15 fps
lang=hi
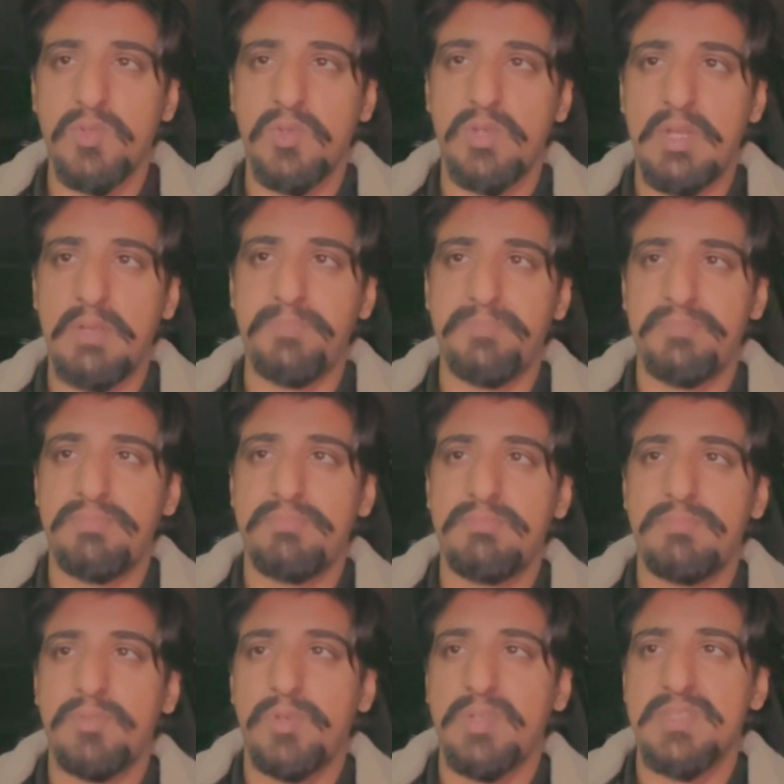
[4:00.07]
तो आप
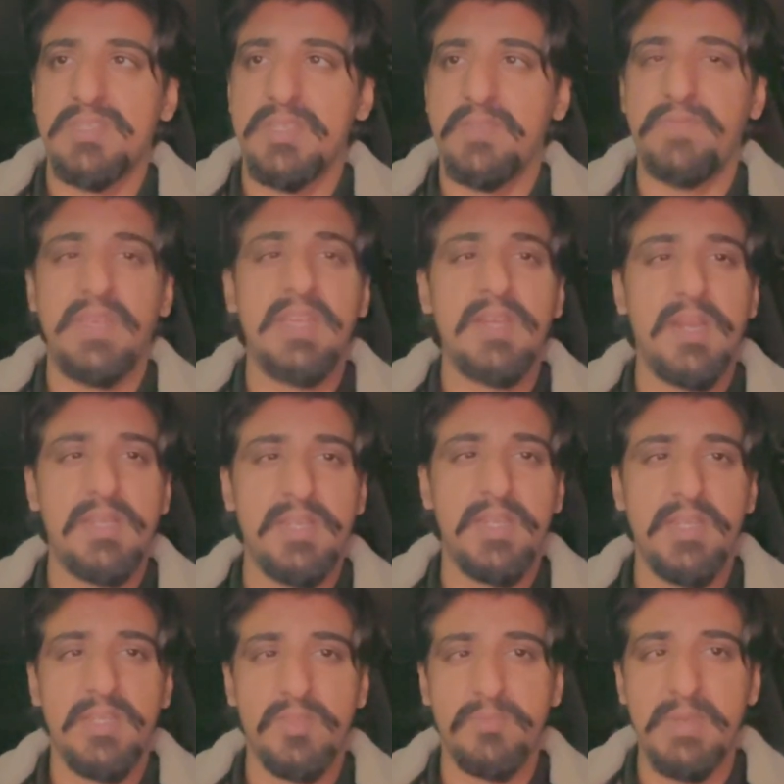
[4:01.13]
थोड़ा सा वीक हार्टेड
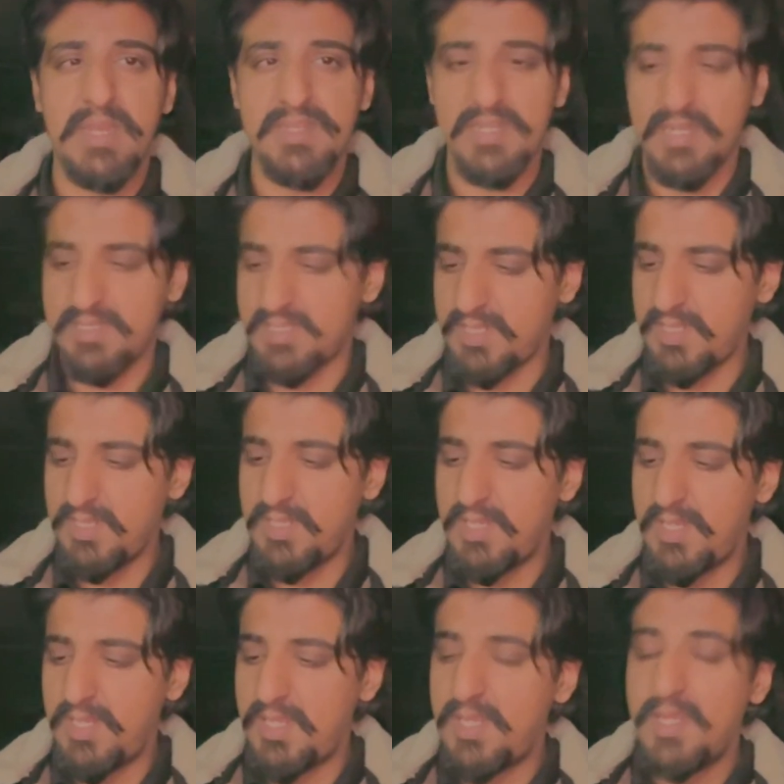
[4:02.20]
हैं तो बाहर चले जाएँ
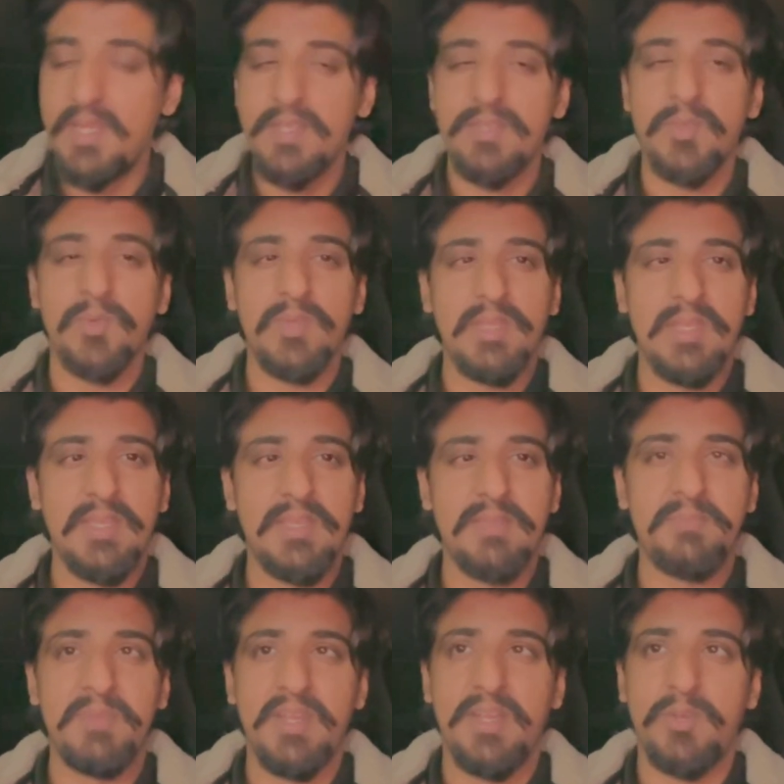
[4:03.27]
क्योंकि
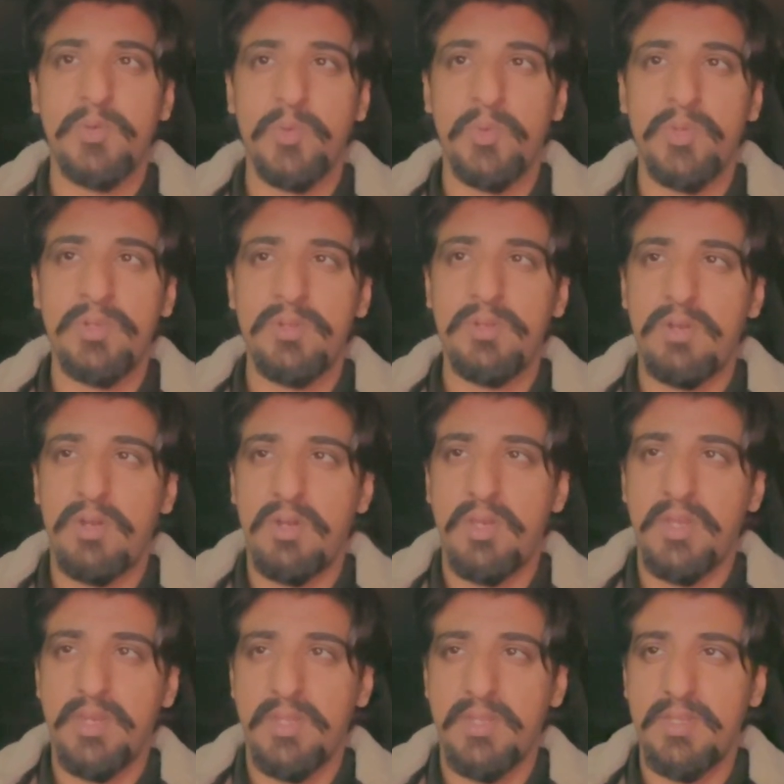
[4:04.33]
मेरा खून
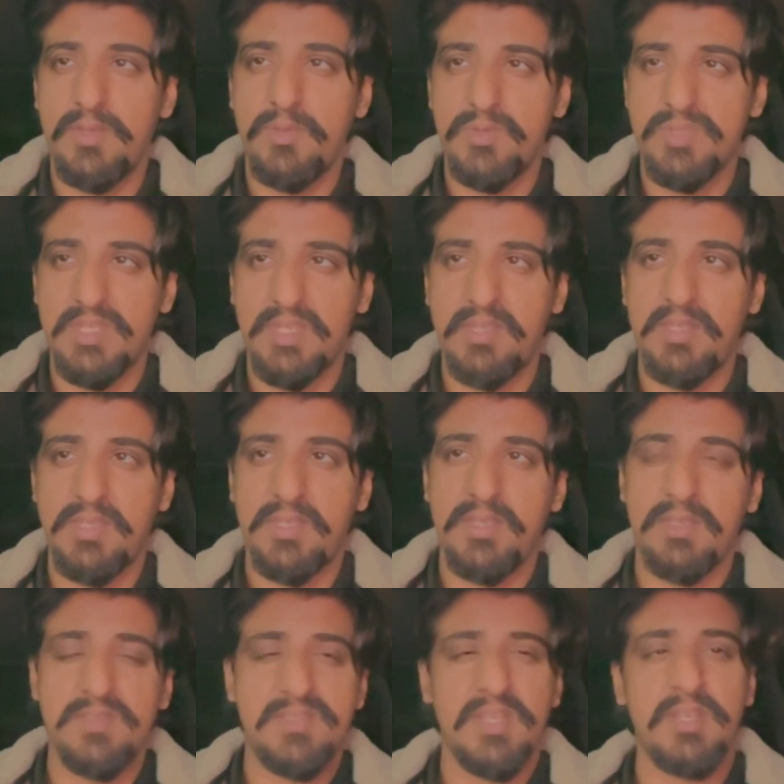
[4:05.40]
और उसके
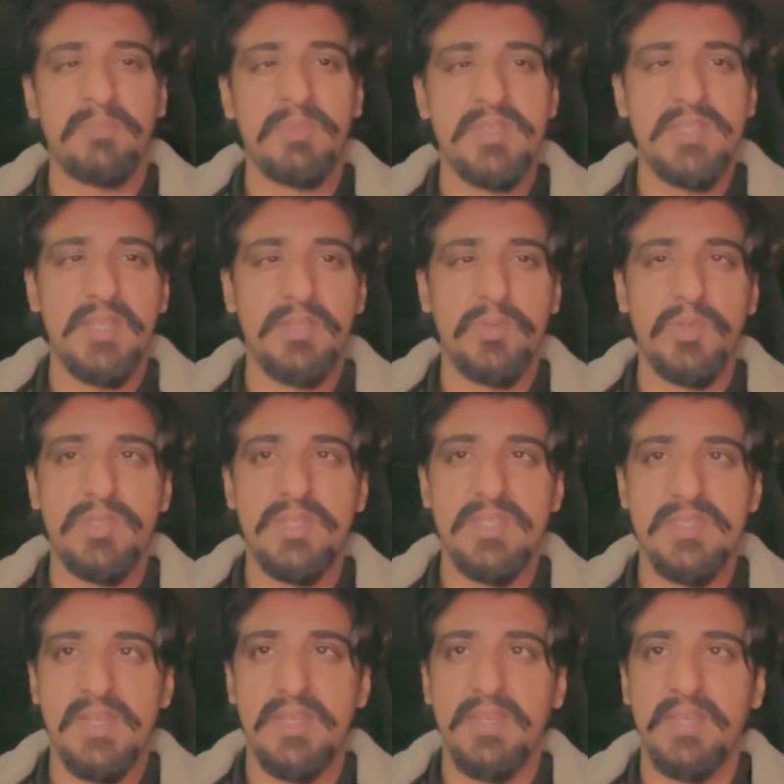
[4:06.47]
ज़ख़म के साथ कुछ
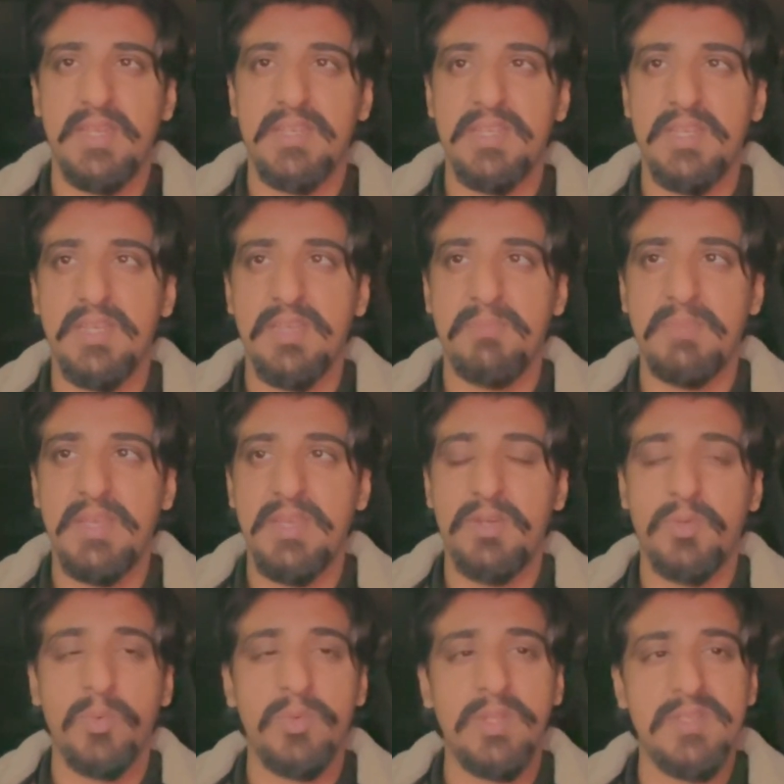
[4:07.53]
इस तरह का कनेक्शन है कि मैं अगर
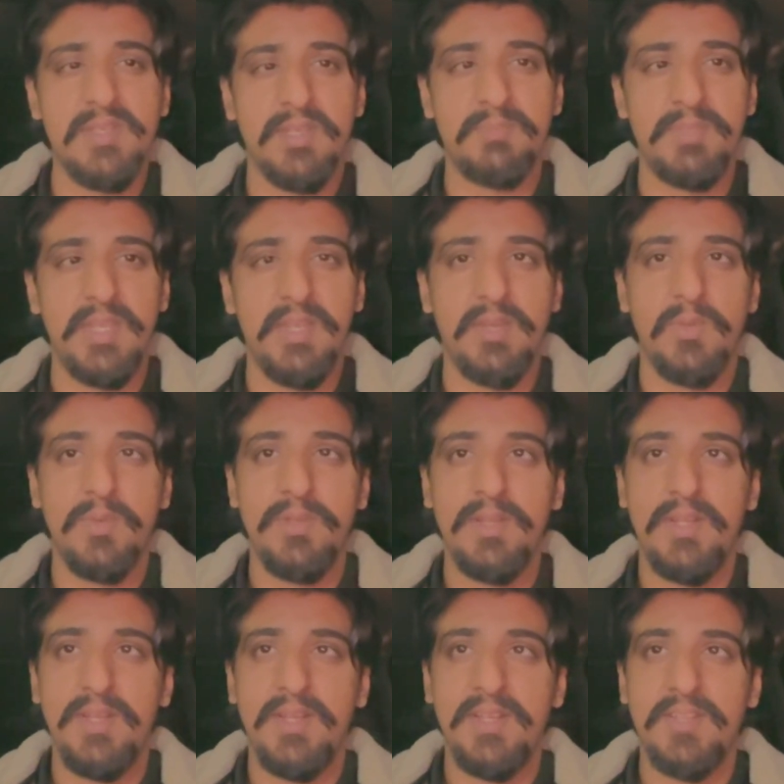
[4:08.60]
खून या ज़ख़म देख लूँ
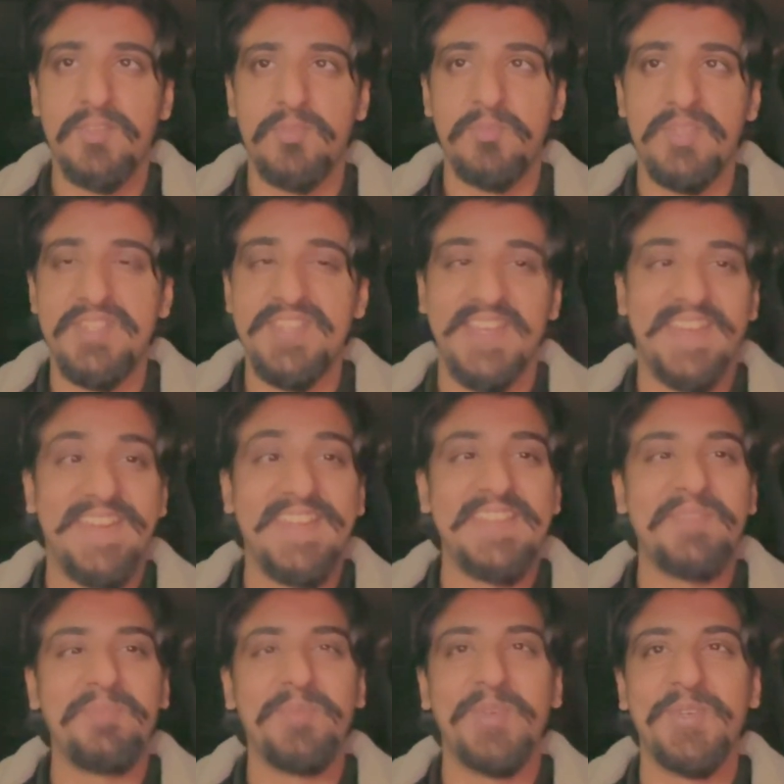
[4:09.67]
तो मुझे चक्कर
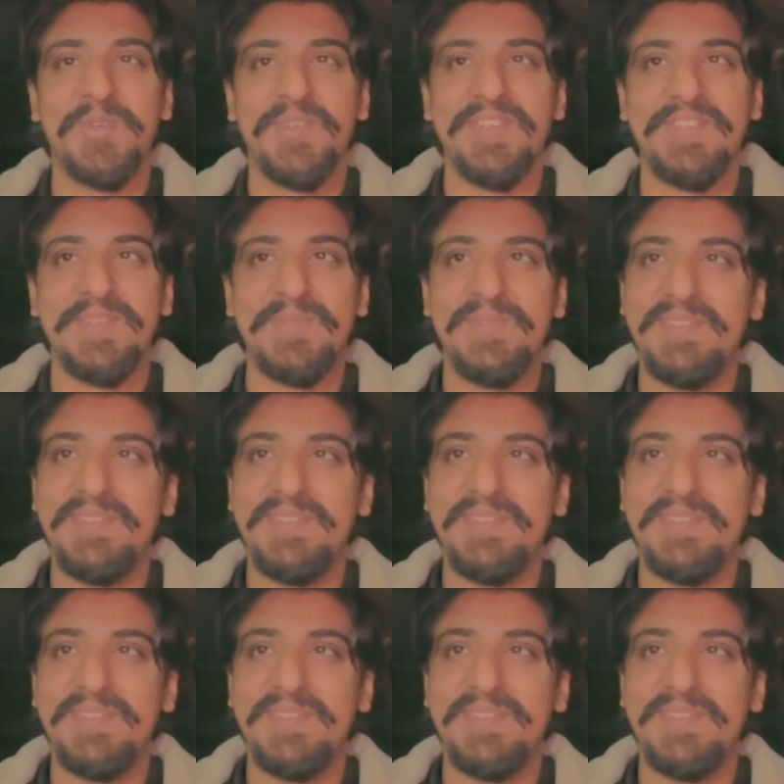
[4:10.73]
ऐसे में बेहोश हो जाता हूँ